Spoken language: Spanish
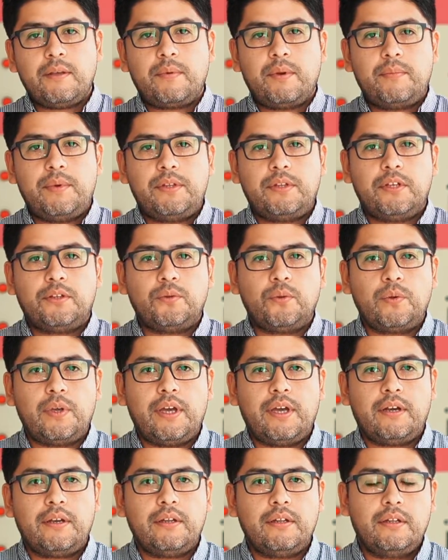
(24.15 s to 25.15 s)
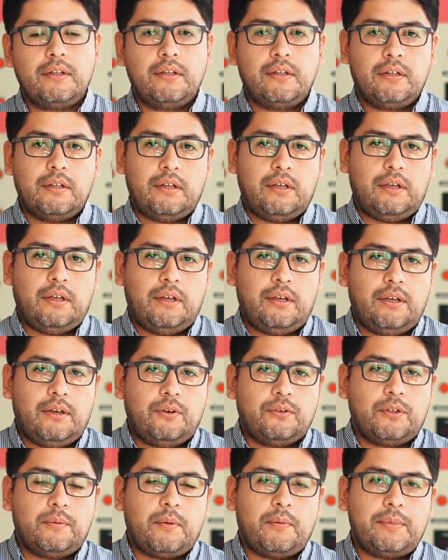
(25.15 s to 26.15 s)
te permite estudiar eh,
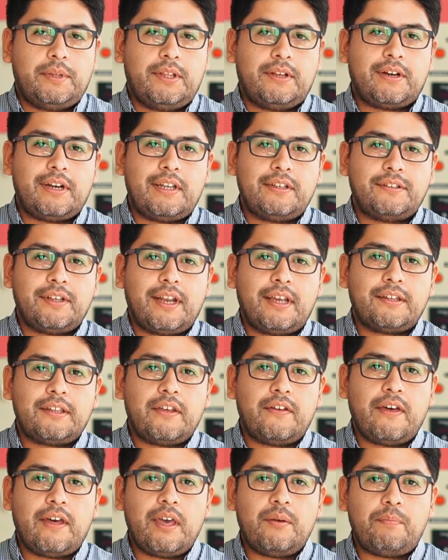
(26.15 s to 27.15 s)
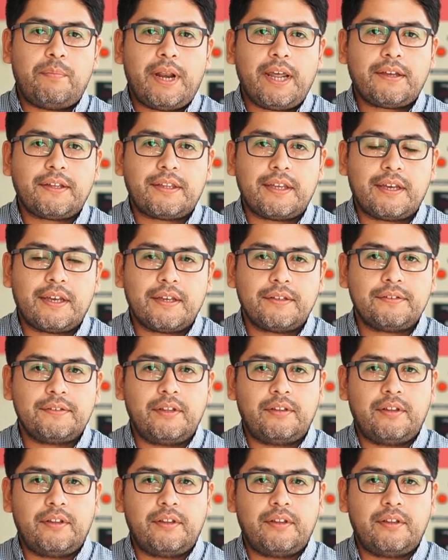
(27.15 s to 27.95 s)
o te permite realizar actividades prácticas